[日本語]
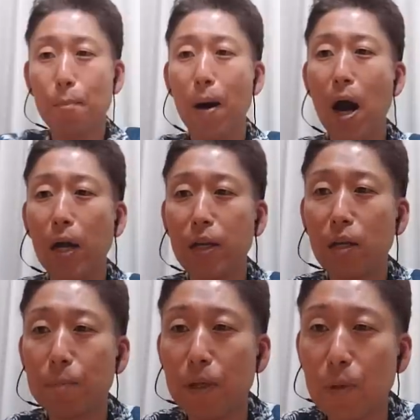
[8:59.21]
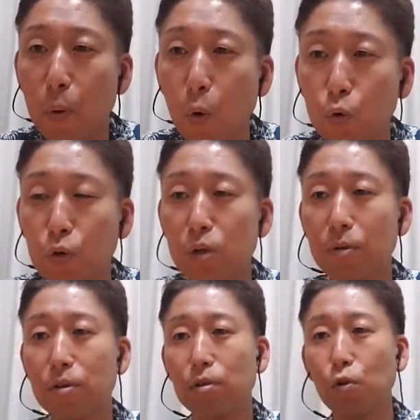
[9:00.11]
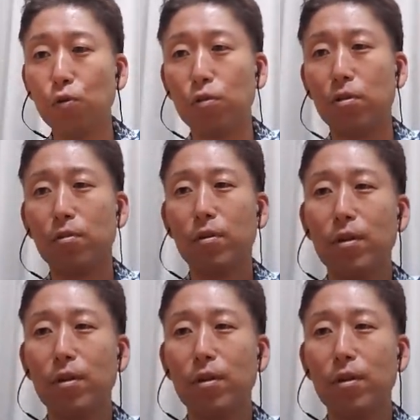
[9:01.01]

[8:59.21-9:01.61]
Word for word: パーティーピーポーと出てます、ストーンズ。